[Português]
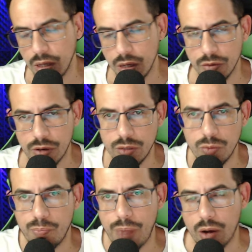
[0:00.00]
fazer um
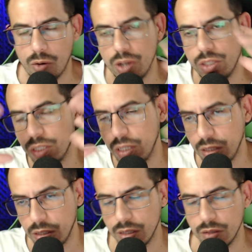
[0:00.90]
pacote, né?
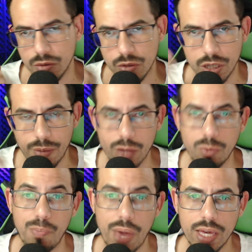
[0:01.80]
Chamado
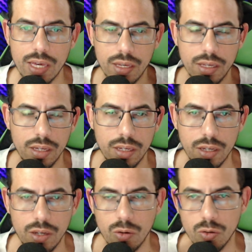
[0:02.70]
pack
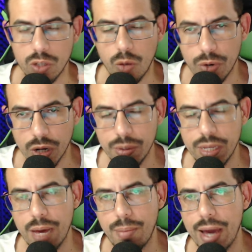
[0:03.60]
usar o programa da
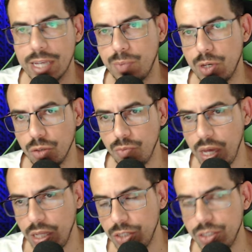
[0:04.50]
Yamaha Expansion
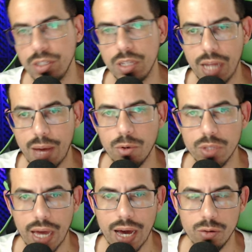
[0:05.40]
Manager lá
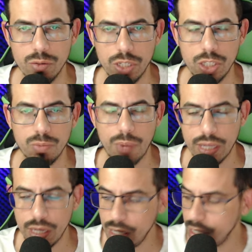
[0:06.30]
montar os kits de
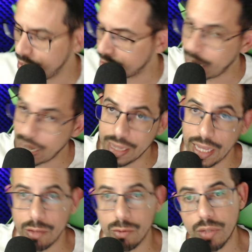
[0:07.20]
bateria, instalar
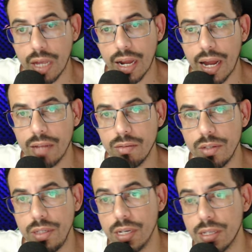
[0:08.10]
dentro do teclado
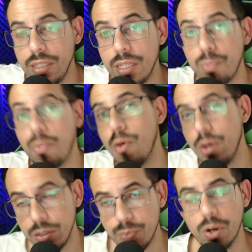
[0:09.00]
e assim
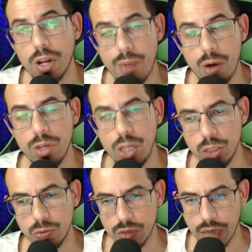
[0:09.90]
depois programar o
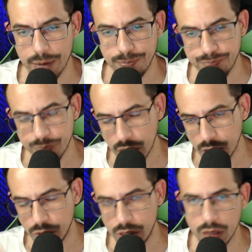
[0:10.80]
ritmo, tá?
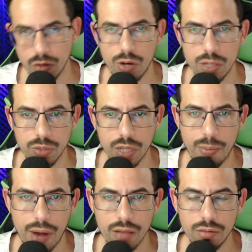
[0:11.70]
Você que não conhece meu
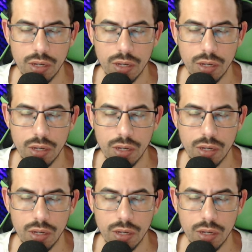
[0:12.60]
trabalho,